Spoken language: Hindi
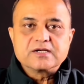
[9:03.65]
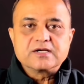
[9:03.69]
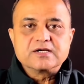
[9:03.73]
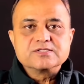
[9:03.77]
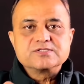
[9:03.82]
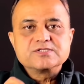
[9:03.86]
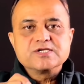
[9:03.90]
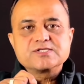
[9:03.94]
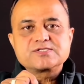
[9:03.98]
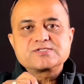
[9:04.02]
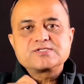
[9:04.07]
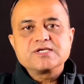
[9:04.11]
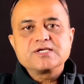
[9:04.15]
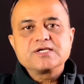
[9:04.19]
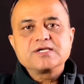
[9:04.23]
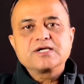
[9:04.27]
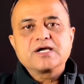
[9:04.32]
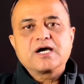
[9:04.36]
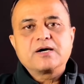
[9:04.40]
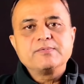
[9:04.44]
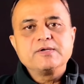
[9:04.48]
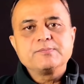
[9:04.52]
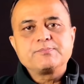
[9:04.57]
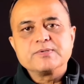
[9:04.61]
रणजीत
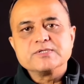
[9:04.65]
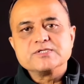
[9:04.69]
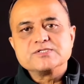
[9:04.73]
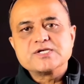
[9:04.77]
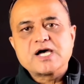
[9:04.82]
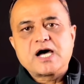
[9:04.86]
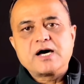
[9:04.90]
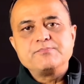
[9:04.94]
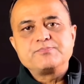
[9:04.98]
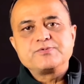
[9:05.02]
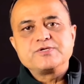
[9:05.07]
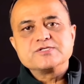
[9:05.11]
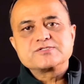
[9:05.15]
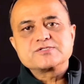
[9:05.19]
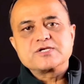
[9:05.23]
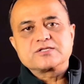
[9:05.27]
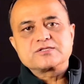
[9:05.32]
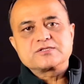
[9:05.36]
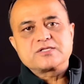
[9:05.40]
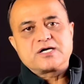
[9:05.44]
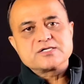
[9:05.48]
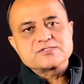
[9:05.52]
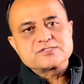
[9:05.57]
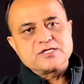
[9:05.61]
सिंह अभी पंजाब की
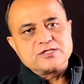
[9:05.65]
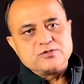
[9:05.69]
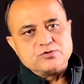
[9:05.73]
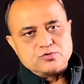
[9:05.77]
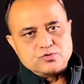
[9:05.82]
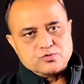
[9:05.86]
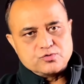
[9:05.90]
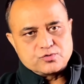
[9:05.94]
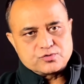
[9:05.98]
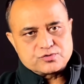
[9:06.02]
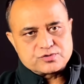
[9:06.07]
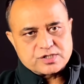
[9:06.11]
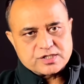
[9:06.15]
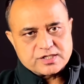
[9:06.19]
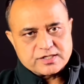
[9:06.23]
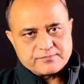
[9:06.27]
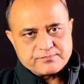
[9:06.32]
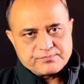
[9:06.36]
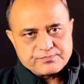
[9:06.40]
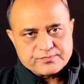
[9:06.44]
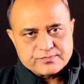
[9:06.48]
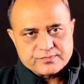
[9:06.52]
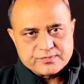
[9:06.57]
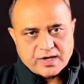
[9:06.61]
सत्ता से दूर थे
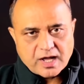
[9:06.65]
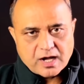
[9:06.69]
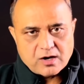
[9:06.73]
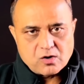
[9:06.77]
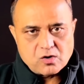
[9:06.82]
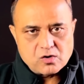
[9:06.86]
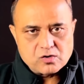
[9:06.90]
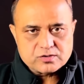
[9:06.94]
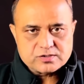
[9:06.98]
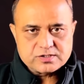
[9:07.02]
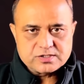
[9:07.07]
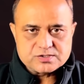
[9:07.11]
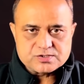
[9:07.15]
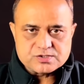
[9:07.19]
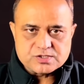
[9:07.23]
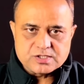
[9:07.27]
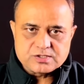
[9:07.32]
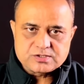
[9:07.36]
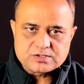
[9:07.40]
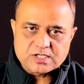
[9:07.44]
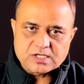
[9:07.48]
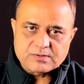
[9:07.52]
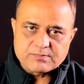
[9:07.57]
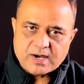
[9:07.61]
लाहौर की
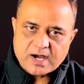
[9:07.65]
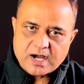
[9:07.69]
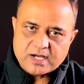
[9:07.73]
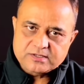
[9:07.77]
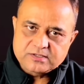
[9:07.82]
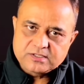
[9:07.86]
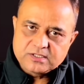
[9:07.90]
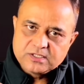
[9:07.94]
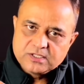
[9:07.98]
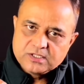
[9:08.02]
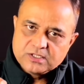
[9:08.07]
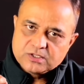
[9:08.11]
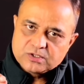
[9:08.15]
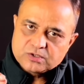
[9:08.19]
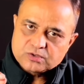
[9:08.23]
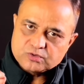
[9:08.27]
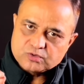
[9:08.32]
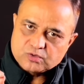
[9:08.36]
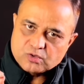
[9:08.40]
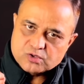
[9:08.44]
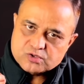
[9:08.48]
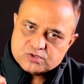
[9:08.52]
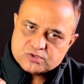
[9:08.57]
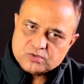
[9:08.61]
जीत के बाद
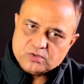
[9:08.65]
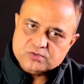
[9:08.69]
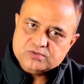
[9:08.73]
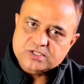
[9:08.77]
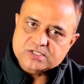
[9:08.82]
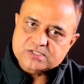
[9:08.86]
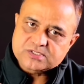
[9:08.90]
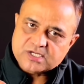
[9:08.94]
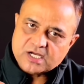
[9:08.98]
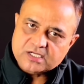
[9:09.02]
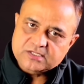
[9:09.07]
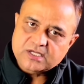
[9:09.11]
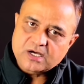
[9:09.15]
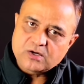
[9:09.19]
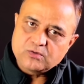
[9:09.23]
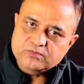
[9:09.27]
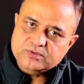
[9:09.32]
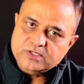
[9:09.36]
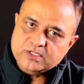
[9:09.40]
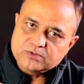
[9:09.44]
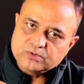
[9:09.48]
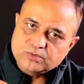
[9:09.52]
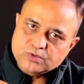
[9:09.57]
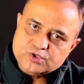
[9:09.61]
दोस्तों से ज़्यादा
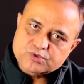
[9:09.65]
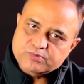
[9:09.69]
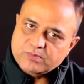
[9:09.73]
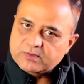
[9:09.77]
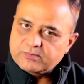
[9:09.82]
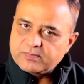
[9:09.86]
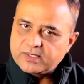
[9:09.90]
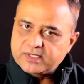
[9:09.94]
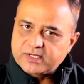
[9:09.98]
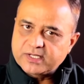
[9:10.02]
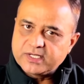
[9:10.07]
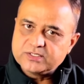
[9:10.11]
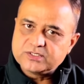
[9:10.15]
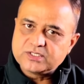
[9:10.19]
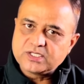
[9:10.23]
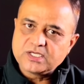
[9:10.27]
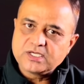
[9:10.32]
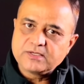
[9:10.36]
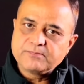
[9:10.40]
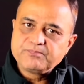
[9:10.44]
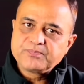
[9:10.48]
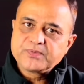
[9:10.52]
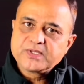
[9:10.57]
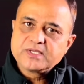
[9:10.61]
उनके दुश्मन बन गए थे